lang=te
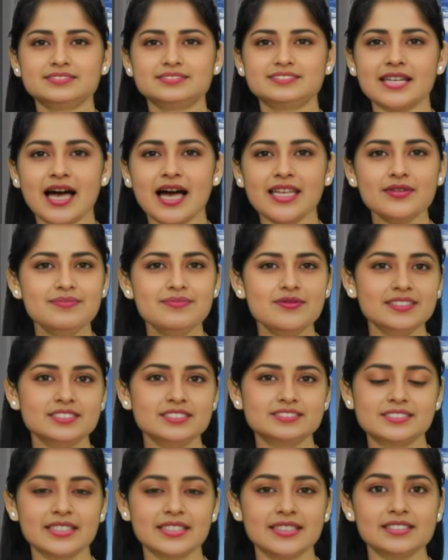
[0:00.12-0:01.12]
చాలామంది
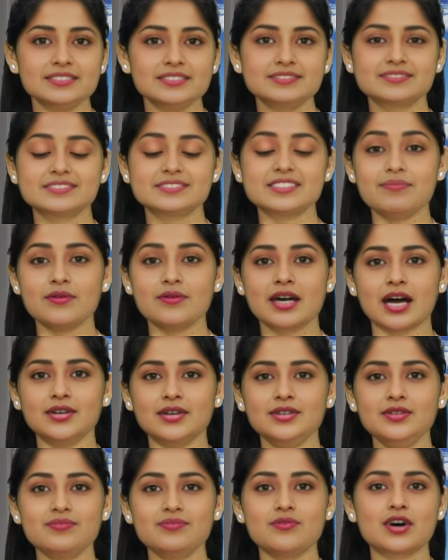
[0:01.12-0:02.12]
సింగిల్స్
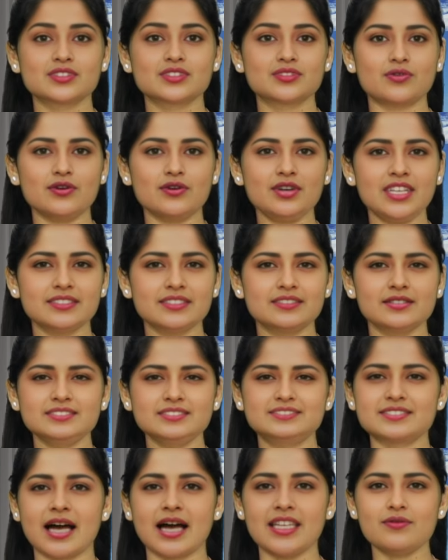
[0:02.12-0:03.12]
తమకంటూ ఒక తోడు లేదని
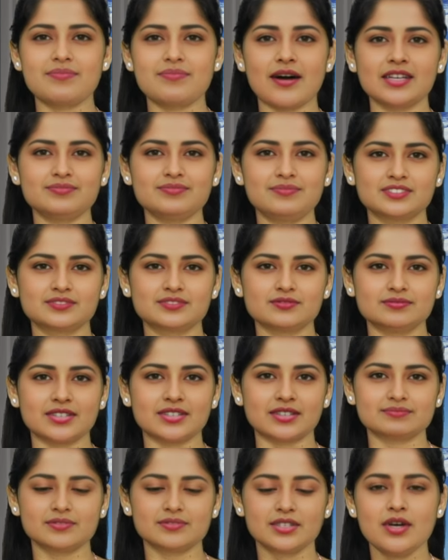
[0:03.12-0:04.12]
చాలా
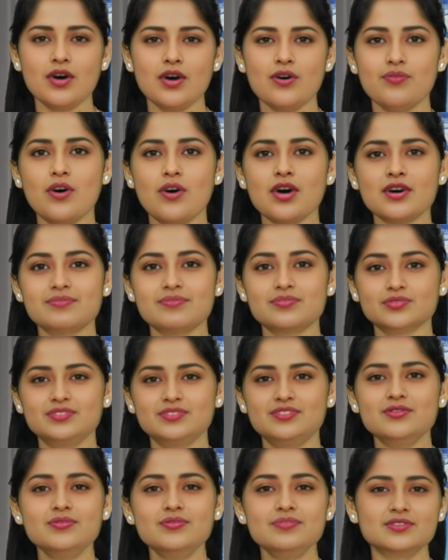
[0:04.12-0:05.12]
బాధపడుతుంటారు ఒక
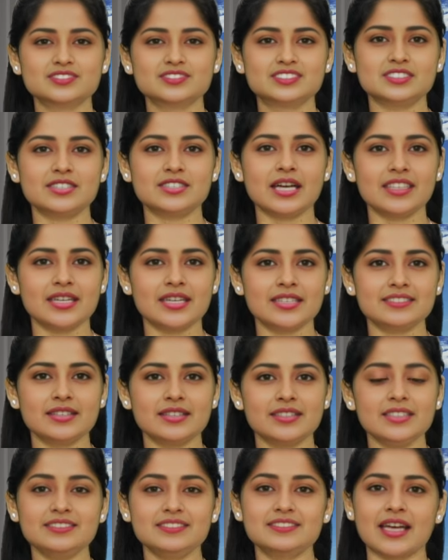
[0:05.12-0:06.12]
ముద్దు ముచ్చట
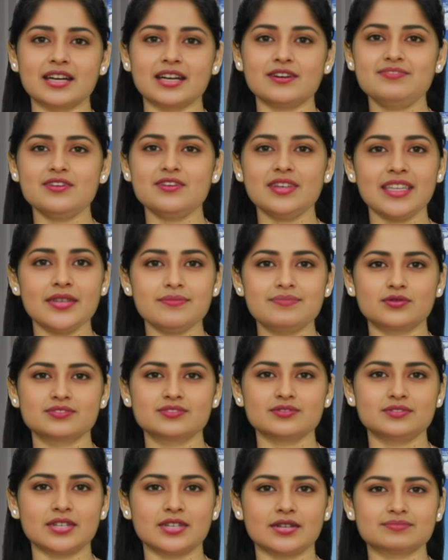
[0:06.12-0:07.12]
లేదని తెగ ఫీల్
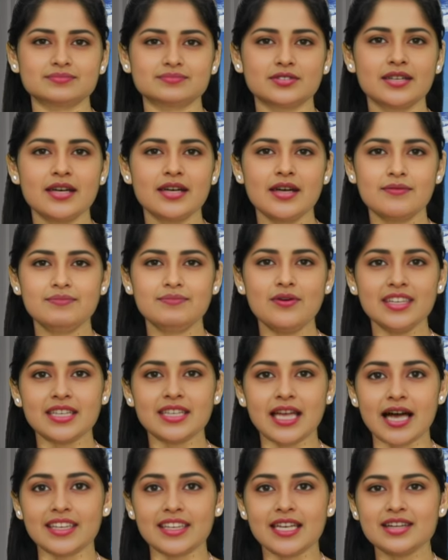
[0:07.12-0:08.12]
అయిపోతుంటారు మరి
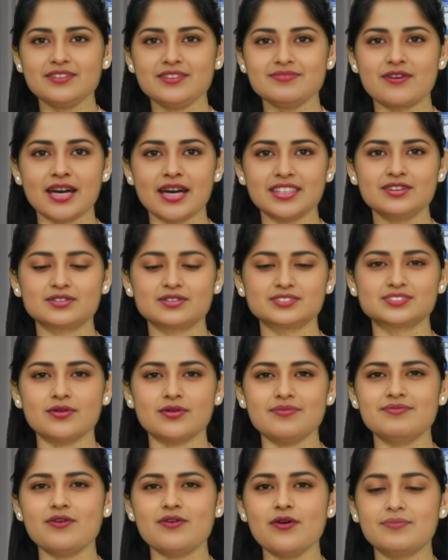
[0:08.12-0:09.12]
అలాంటి వారి కోసం
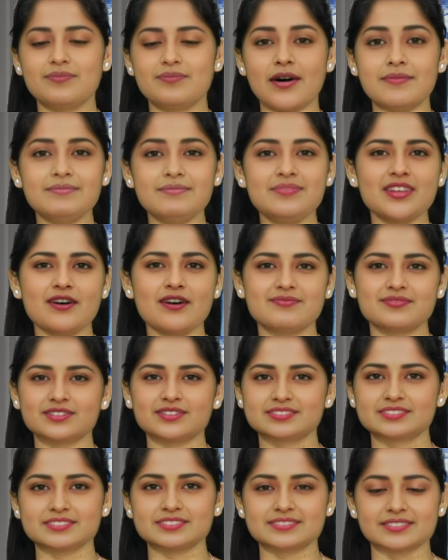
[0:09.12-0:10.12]
ఓ బంపర్ ఆఫర్
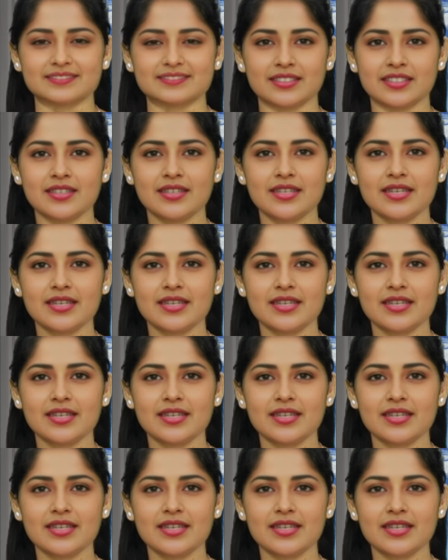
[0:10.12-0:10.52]
వచ్చేసింది